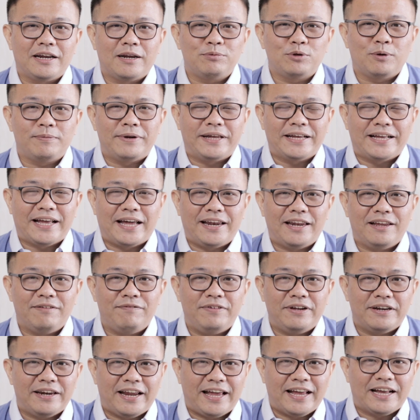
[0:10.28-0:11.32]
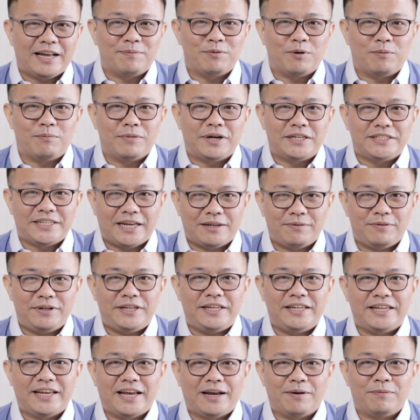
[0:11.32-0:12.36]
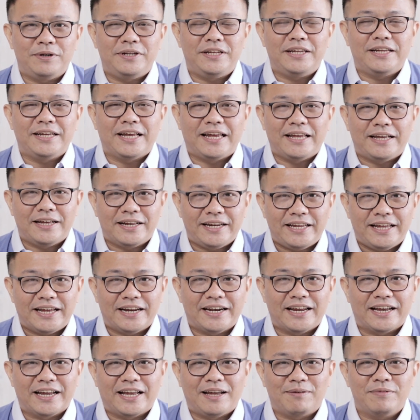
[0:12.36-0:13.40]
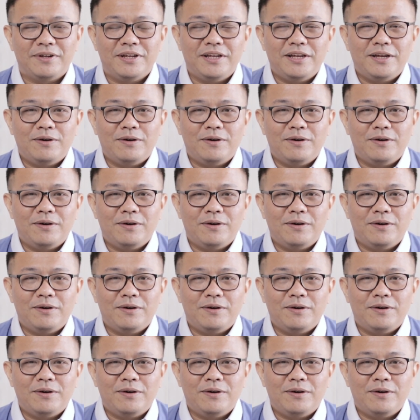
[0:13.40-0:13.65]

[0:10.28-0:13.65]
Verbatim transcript: ลังรับชมรายการ Living Life กับผมอาจารย์วิทยาวุฒิไกรเกลียงนะครับ